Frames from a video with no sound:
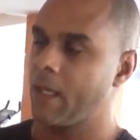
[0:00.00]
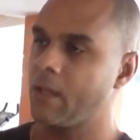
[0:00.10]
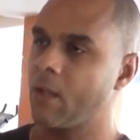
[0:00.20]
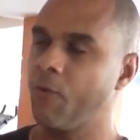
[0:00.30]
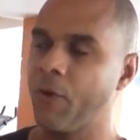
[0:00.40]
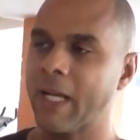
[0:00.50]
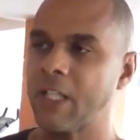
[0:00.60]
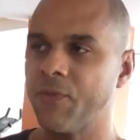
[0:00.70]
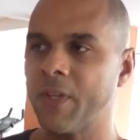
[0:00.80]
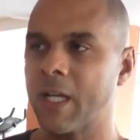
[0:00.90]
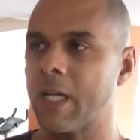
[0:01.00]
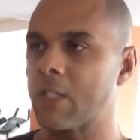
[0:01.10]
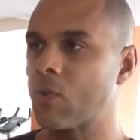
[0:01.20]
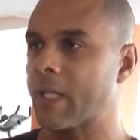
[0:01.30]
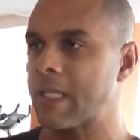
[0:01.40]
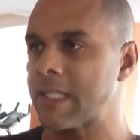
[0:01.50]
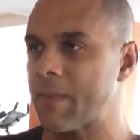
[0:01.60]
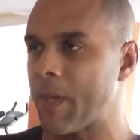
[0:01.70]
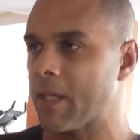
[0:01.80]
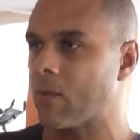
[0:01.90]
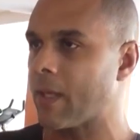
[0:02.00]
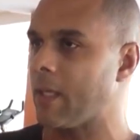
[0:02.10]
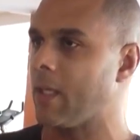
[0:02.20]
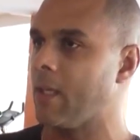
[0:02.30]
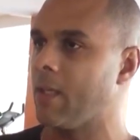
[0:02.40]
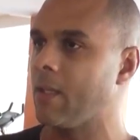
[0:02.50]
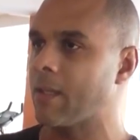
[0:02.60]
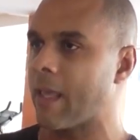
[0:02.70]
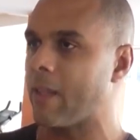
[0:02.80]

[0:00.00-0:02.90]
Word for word: Então foi gratificante. O crescimento aí está